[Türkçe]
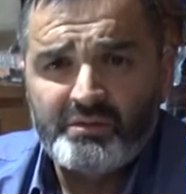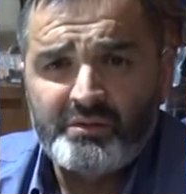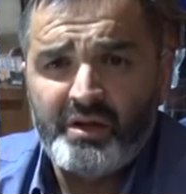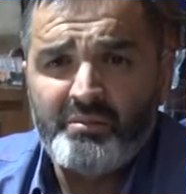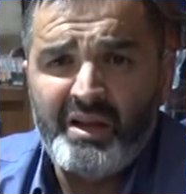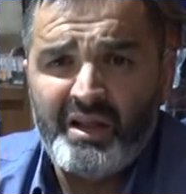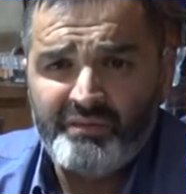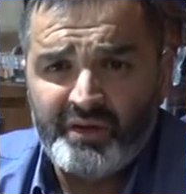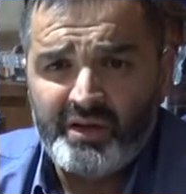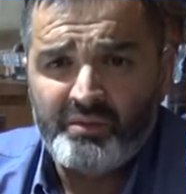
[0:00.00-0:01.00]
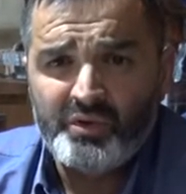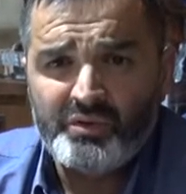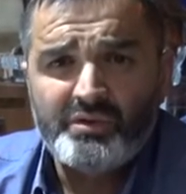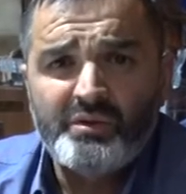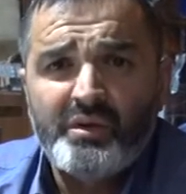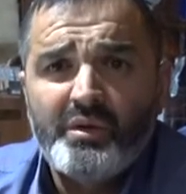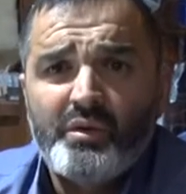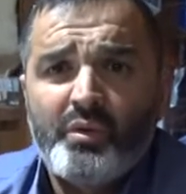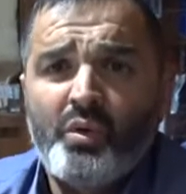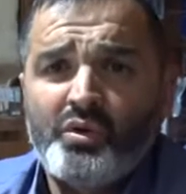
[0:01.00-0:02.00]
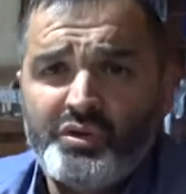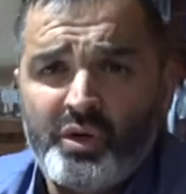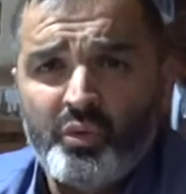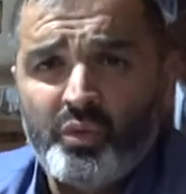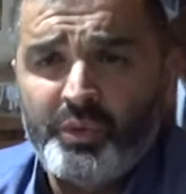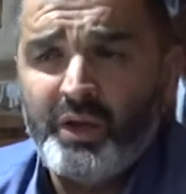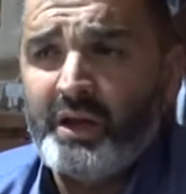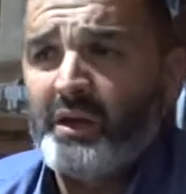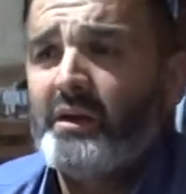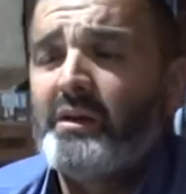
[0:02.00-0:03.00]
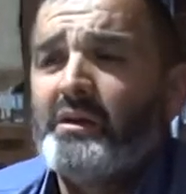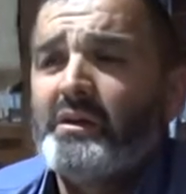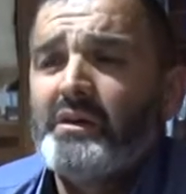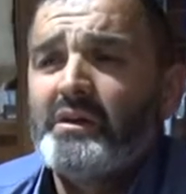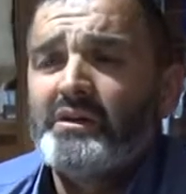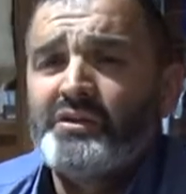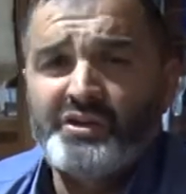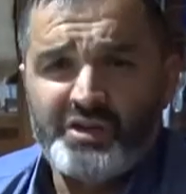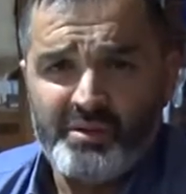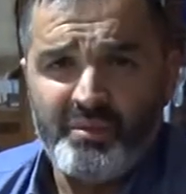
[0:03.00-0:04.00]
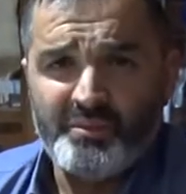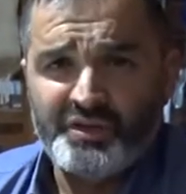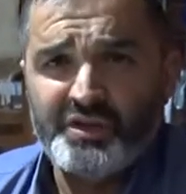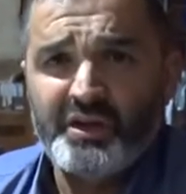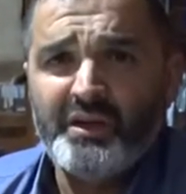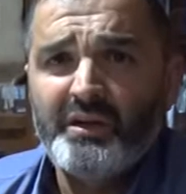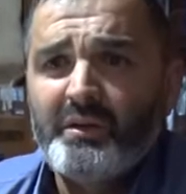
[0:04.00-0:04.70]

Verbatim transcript: Sayın Milletvekilimiz Özcan Ulupınar seçilememişti.